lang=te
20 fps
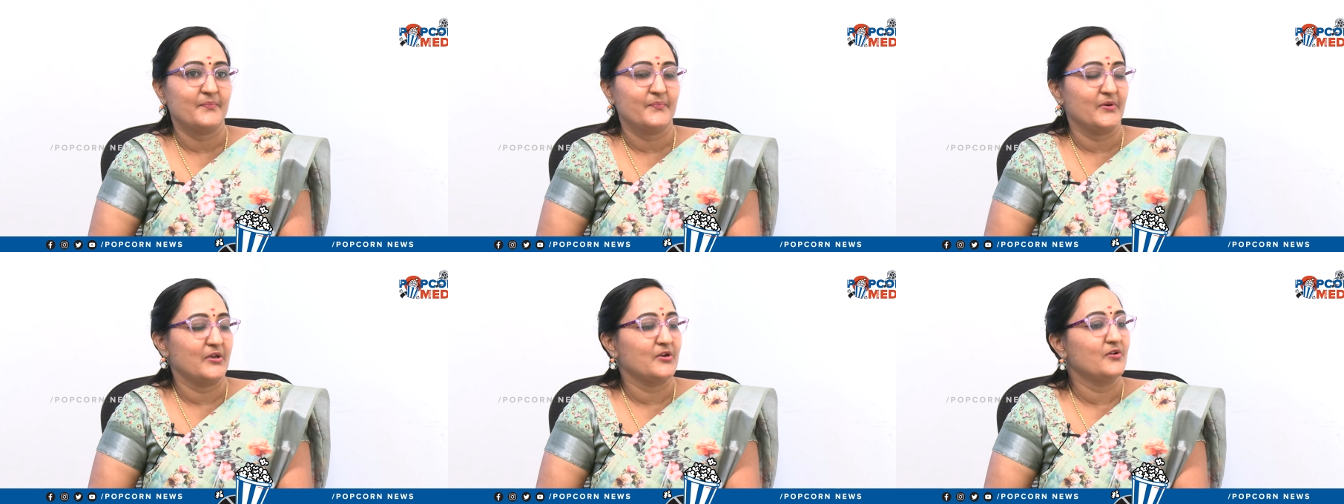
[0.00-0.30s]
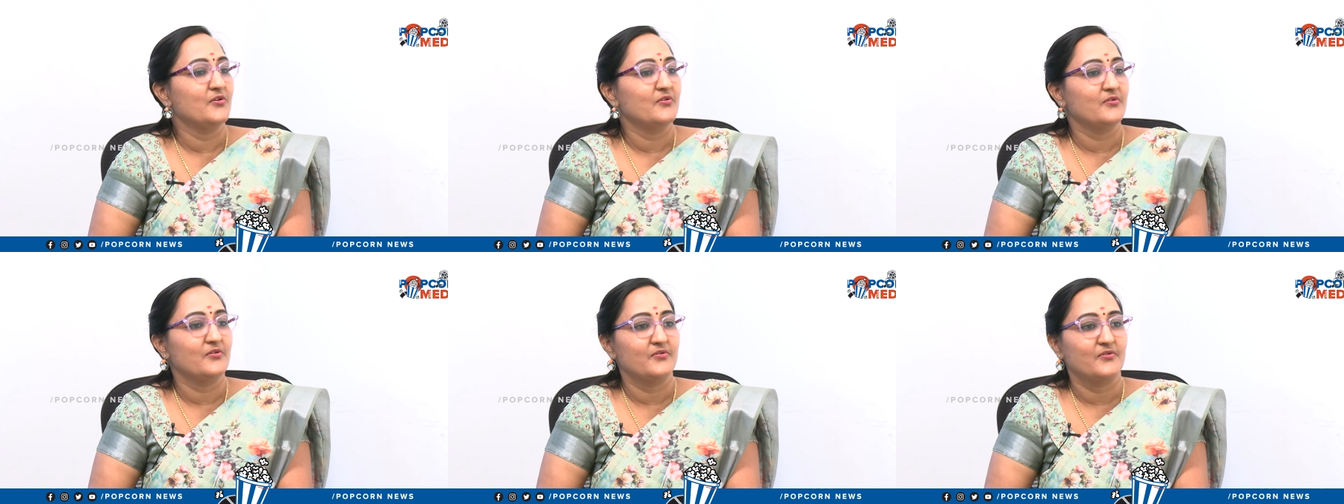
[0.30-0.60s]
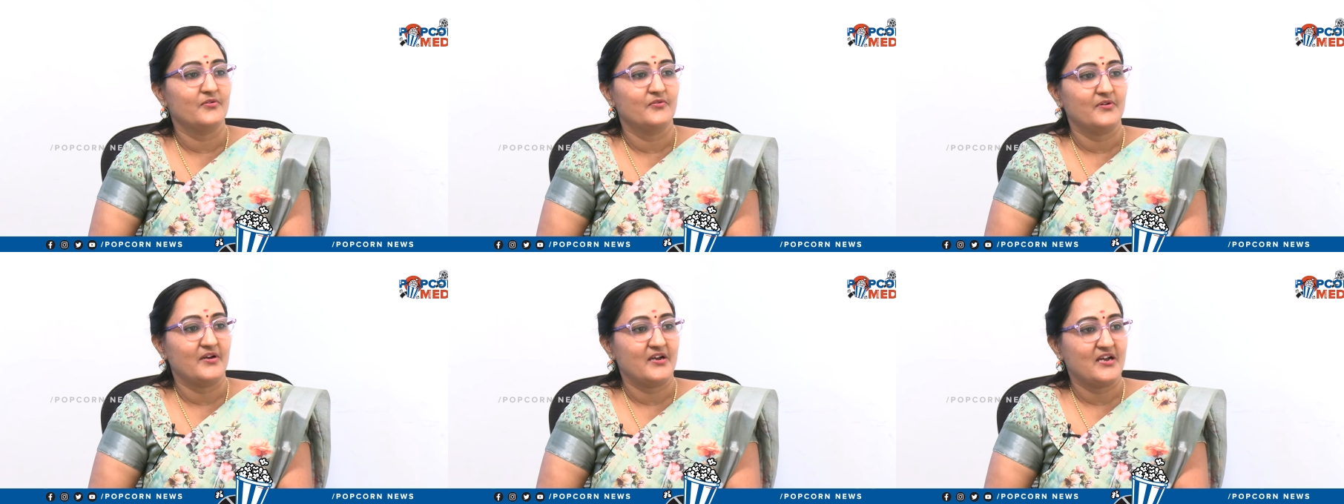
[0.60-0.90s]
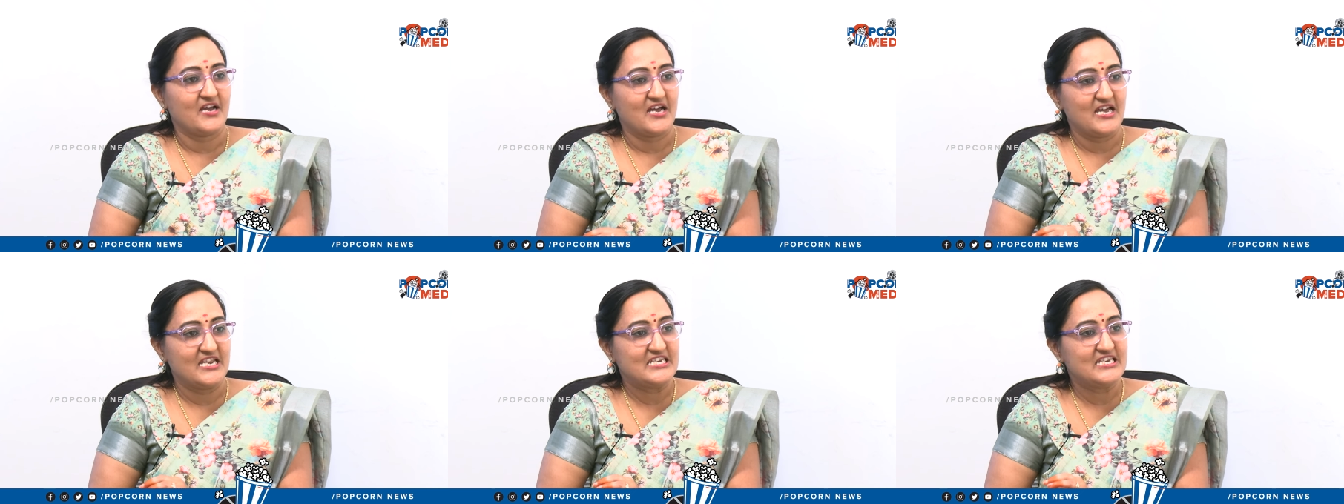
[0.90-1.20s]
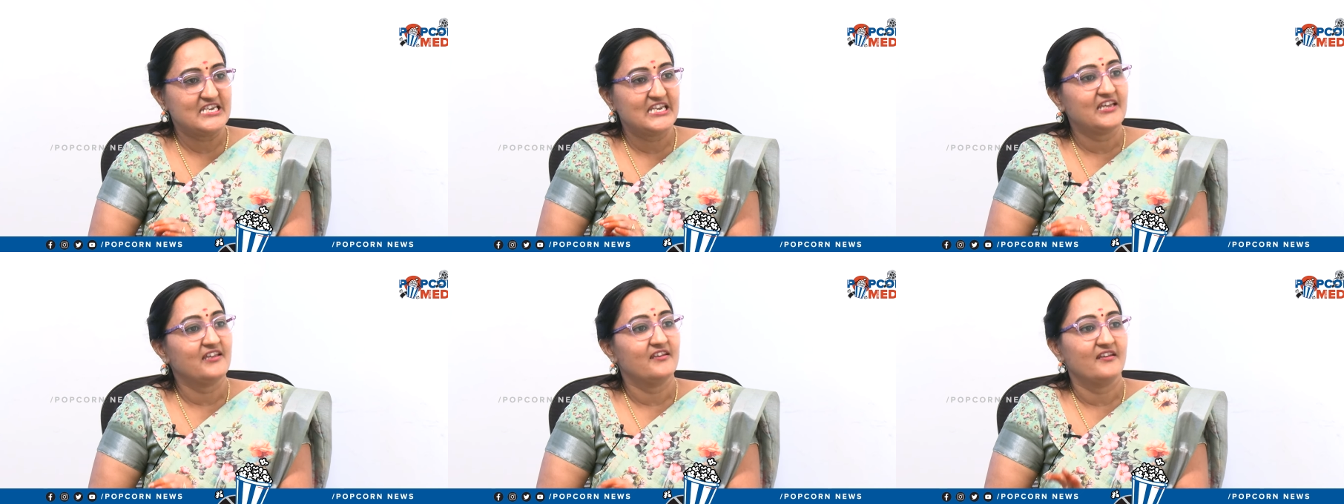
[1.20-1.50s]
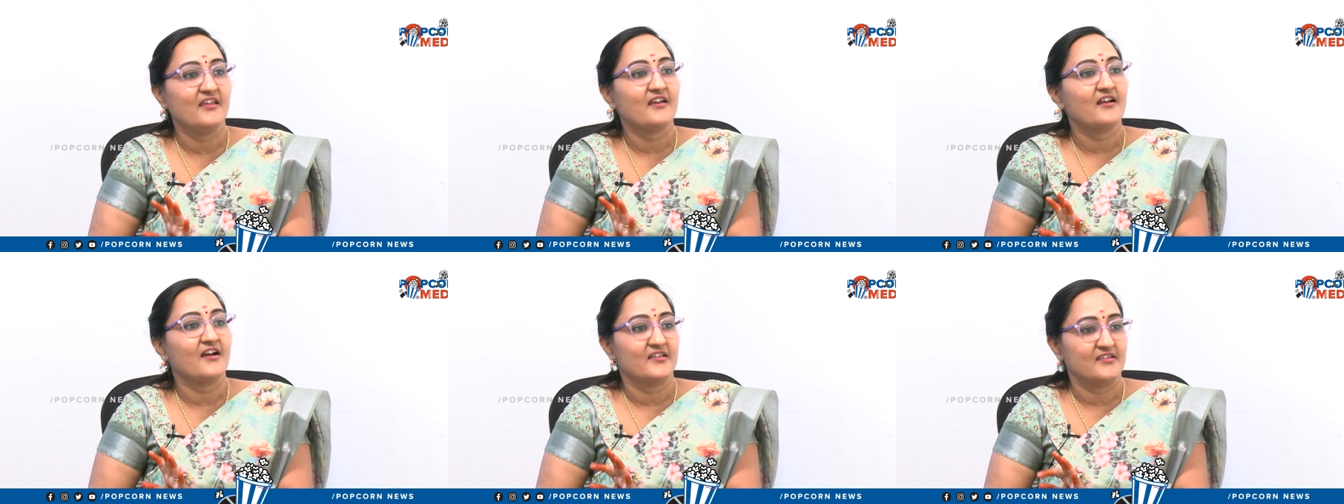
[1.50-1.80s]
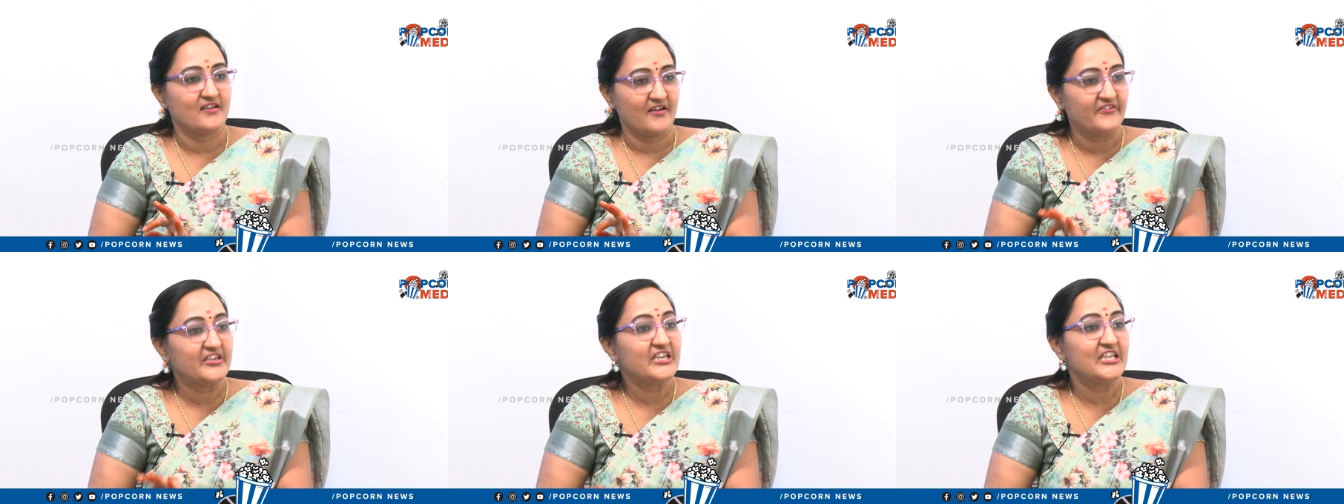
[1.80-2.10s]
పనులు అన్నీ ఇన్ని కాదు
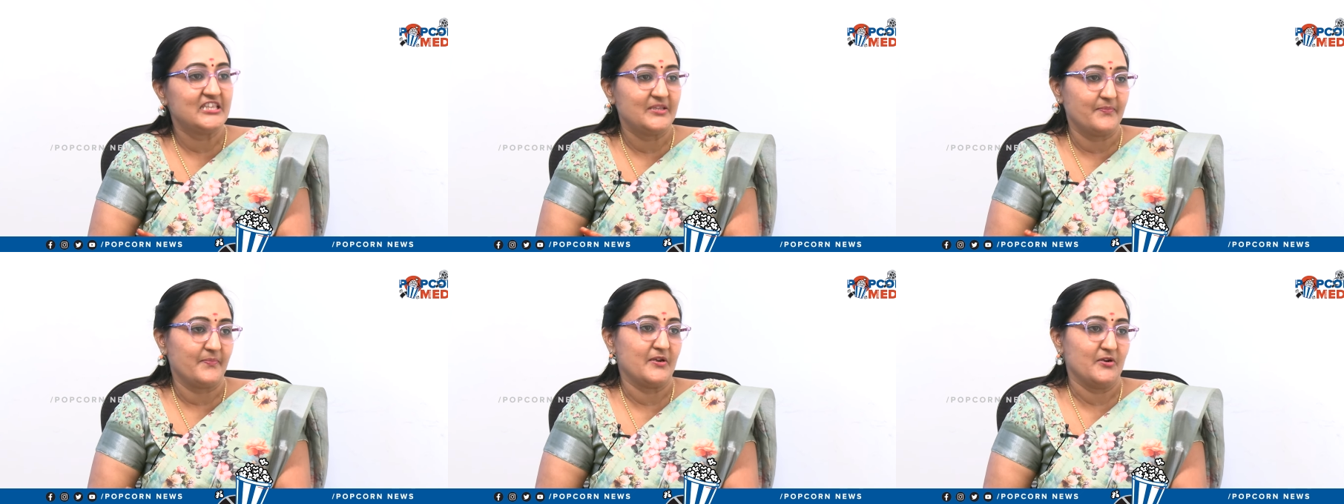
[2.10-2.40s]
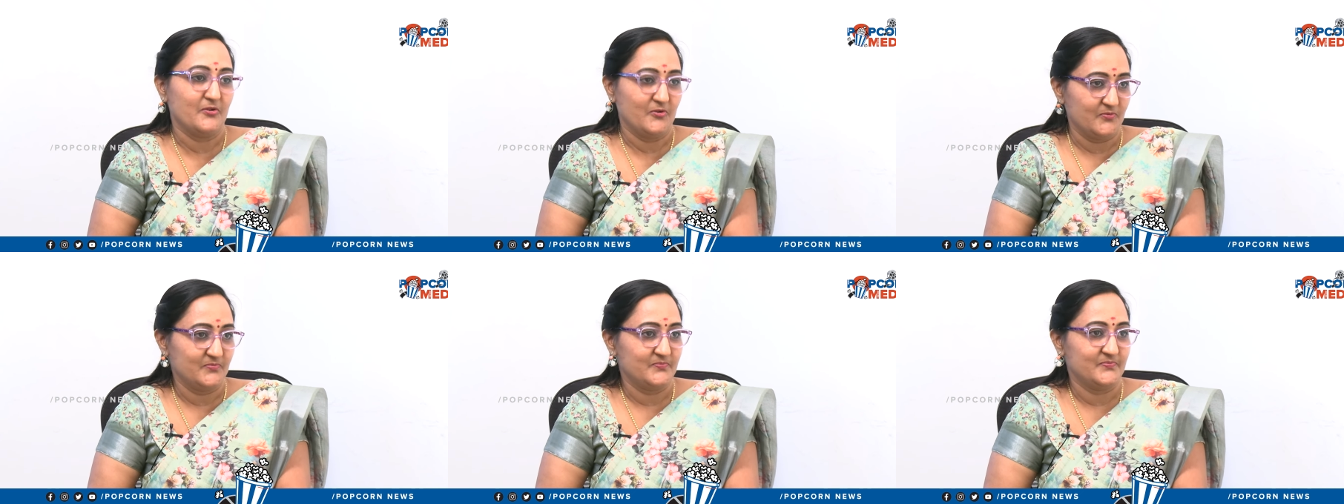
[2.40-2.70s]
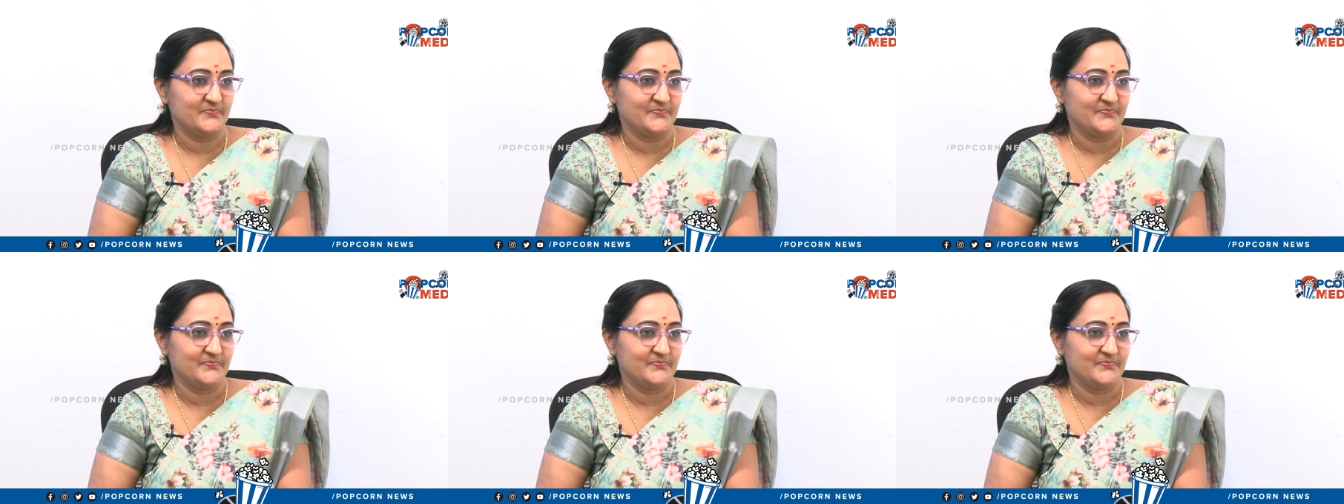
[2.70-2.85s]
అవినీతి పనులు